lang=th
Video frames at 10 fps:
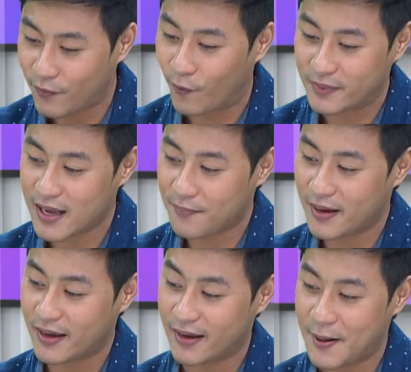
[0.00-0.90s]
ผมเนี่ย
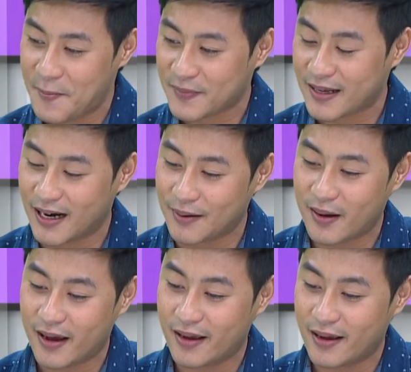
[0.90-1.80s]
ไปเคยไป